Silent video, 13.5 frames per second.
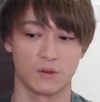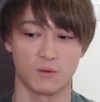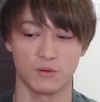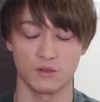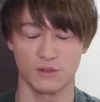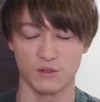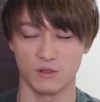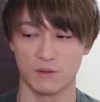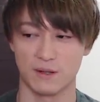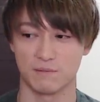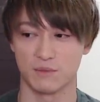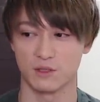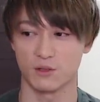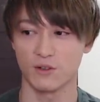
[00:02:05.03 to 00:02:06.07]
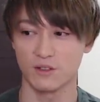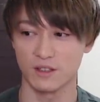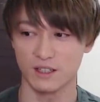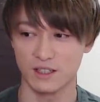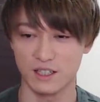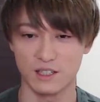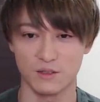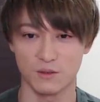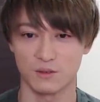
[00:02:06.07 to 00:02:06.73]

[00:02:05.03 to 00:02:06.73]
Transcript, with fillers: コールドーのマップそんなにひど